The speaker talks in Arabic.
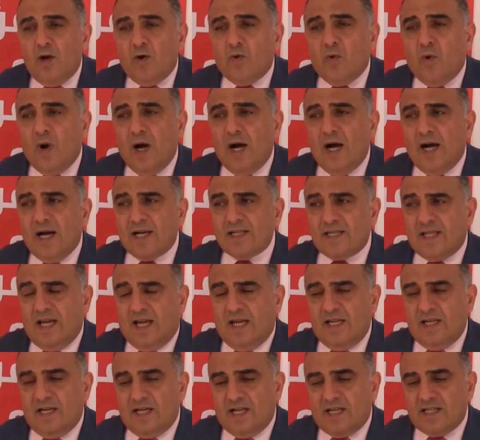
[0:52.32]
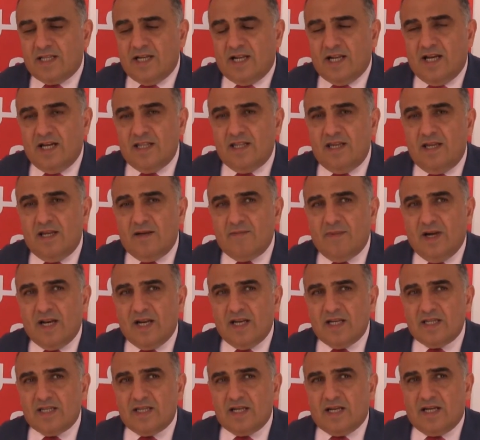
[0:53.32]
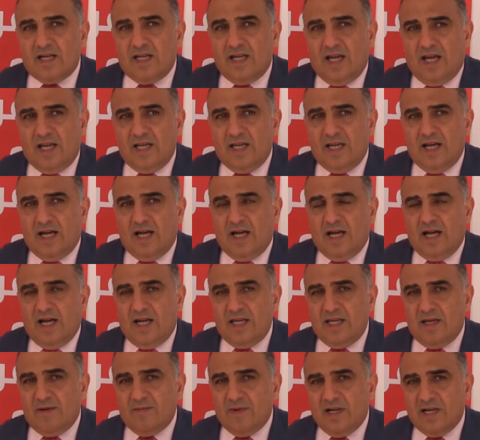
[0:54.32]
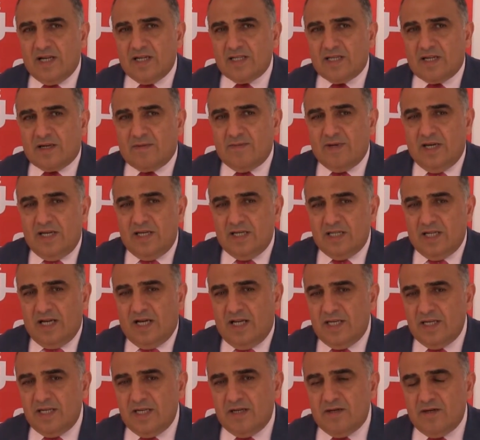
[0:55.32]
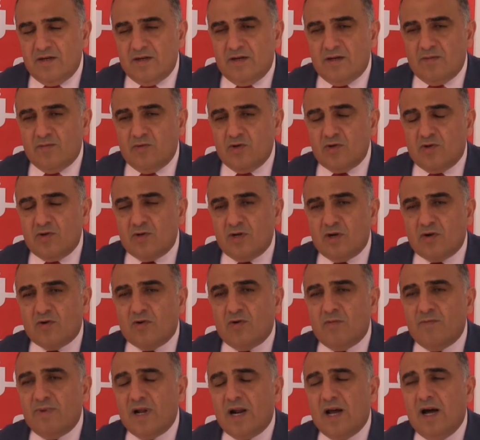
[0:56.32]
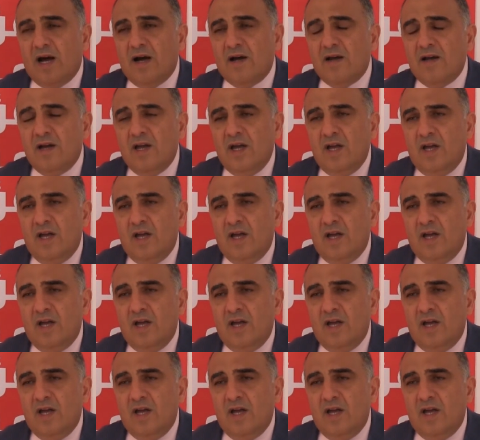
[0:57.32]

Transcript: وارتئينا نختار هذه المناطق لان هي مناطق بعيده عن المدن الكبرى